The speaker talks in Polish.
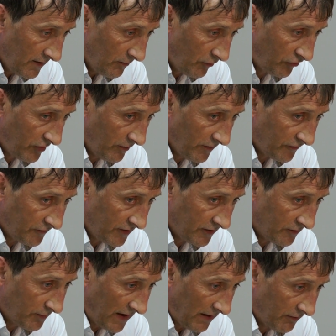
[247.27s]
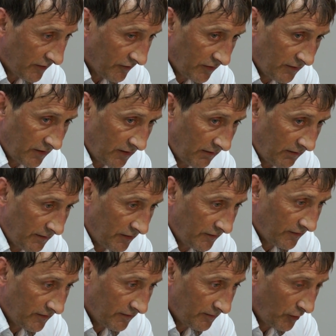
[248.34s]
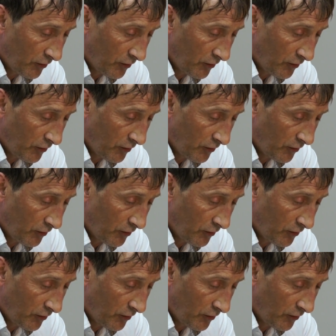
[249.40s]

musimy strzelić bramkę, żeby jakby być w